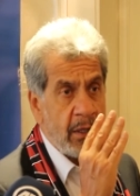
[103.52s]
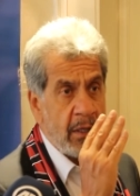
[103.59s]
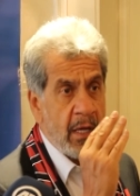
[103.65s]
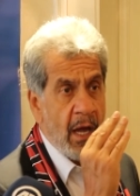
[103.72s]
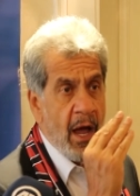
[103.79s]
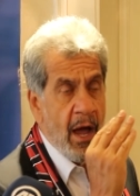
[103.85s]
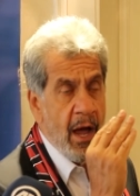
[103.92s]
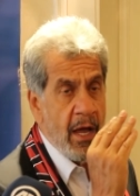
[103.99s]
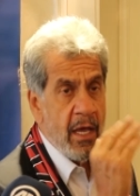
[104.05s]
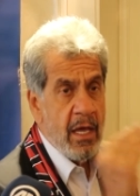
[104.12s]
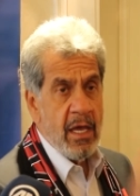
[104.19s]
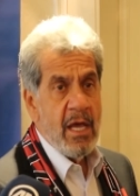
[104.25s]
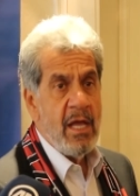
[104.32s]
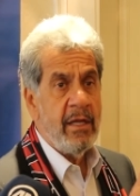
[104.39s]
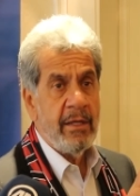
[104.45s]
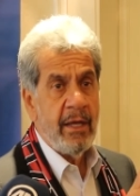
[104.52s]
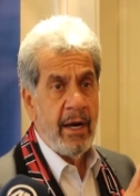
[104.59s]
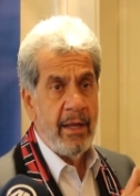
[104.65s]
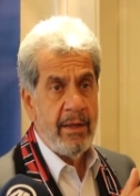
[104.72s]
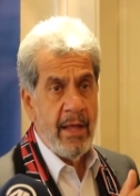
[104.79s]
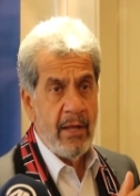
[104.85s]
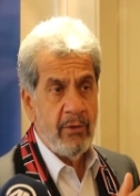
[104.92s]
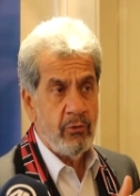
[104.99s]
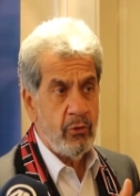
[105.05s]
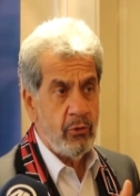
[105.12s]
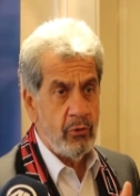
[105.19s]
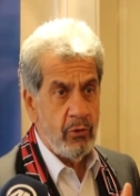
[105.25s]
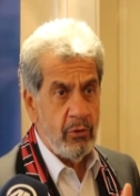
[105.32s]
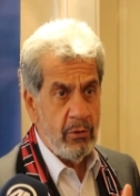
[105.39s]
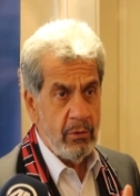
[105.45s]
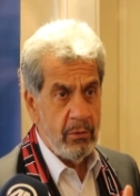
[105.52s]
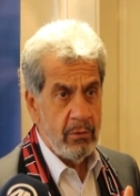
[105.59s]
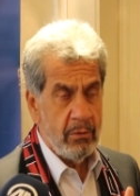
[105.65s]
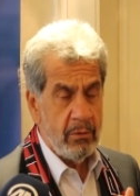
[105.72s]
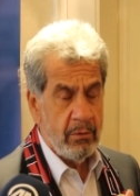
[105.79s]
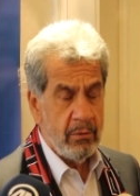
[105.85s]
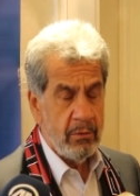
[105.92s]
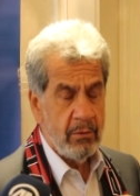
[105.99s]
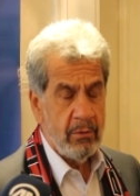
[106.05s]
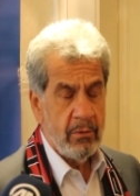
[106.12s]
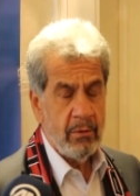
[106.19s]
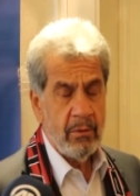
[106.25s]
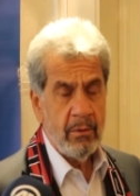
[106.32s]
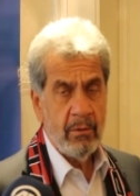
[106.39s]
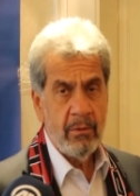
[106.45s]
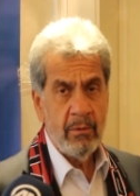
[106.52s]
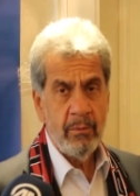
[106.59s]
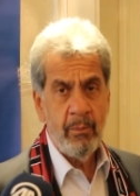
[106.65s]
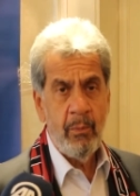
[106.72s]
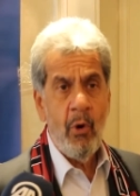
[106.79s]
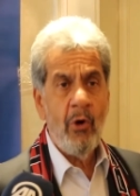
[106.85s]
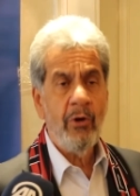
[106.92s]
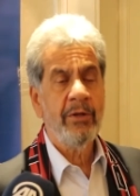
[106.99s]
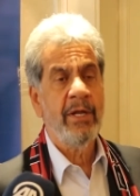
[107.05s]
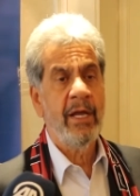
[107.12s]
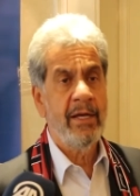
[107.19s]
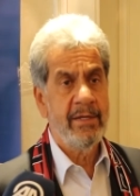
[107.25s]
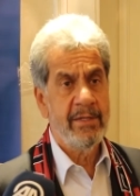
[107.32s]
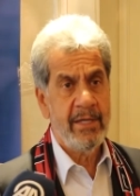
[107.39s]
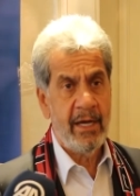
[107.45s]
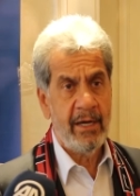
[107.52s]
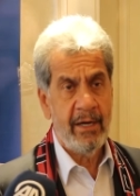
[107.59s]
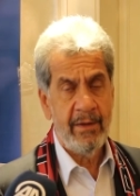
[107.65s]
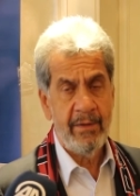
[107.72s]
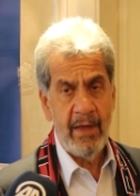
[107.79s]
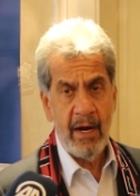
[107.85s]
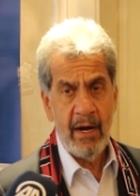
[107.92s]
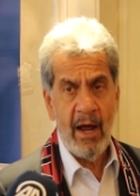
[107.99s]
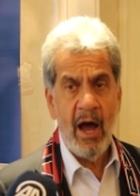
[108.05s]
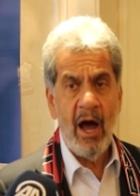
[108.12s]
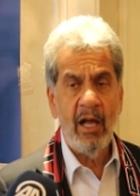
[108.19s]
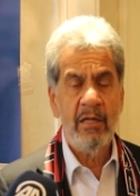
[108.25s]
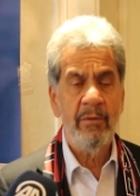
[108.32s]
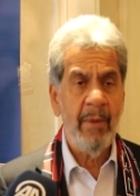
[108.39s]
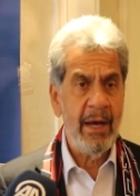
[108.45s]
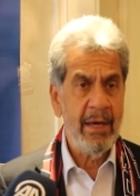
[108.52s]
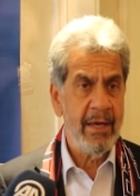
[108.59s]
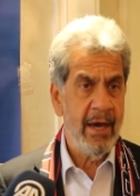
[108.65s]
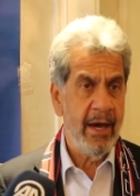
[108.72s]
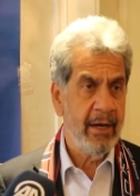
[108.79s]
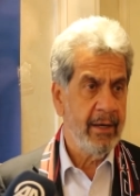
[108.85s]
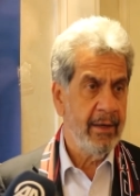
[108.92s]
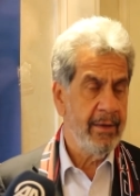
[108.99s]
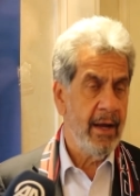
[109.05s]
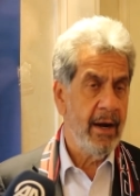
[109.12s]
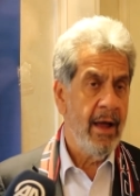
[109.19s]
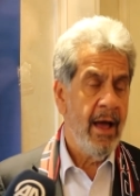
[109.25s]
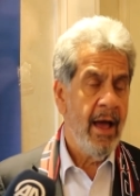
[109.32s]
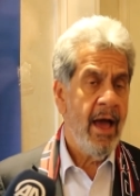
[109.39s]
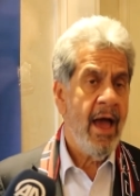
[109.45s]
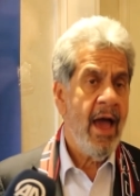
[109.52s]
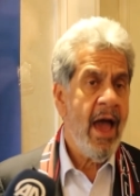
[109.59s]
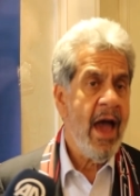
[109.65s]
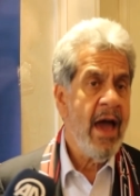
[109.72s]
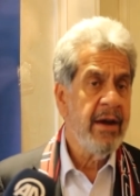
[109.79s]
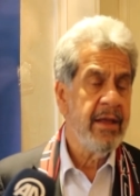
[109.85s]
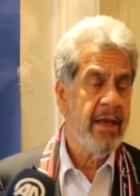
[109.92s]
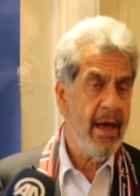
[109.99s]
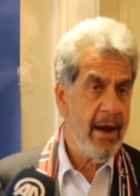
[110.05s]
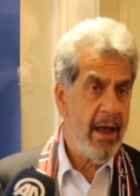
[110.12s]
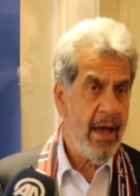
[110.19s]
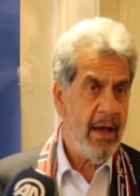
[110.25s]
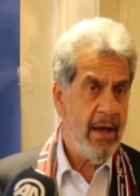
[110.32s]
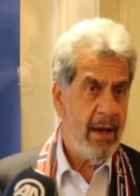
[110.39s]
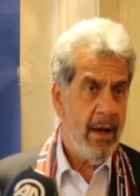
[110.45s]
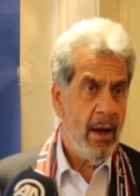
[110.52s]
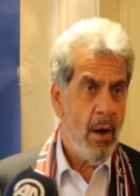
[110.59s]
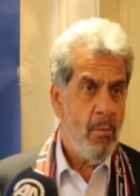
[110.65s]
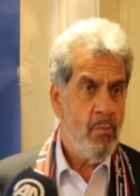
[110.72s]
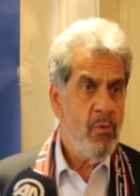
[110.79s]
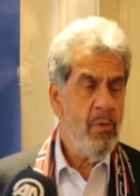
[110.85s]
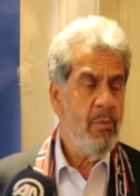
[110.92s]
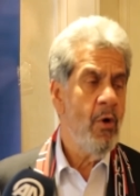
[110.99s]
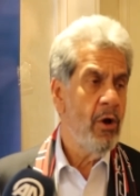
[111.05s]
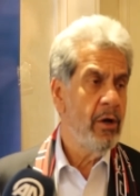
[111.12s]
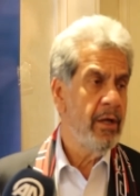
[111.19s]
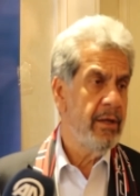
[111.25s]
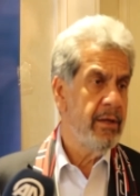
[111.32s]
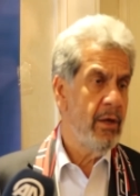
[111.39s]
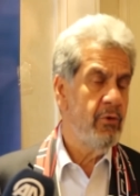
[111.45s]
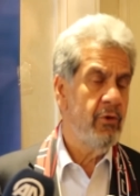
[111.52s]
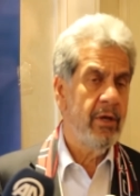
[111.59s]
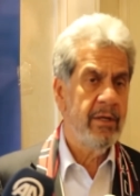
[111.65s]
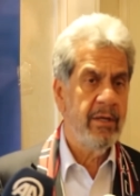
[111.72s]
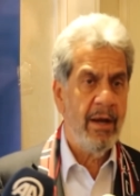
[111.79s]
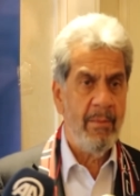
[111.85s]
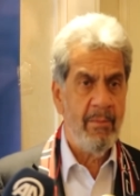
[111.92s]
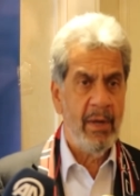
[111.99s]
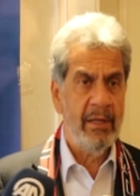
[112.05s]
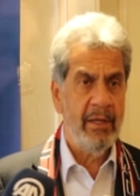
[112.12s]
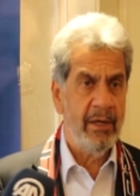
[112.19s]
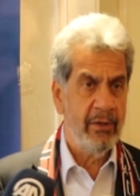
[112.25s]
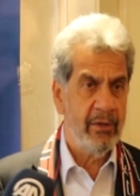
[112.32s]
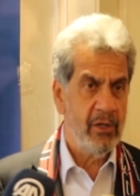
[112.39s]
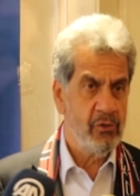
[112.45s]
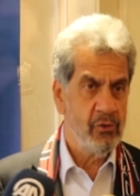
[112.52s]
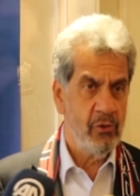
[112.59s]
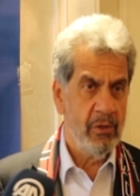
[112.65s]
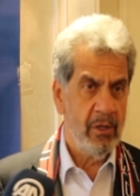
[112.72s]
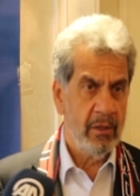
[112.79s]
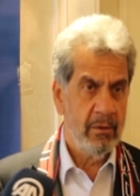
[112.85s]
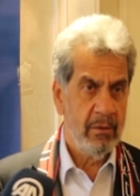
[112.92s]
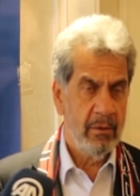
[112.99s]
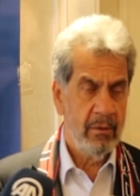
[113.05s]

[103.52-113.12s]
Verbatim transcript: ta İngiltere'den tutun Portekiz'e kadar, Almanya'ya kadar her yere bu bölgede üretilen malları taşıyorlar.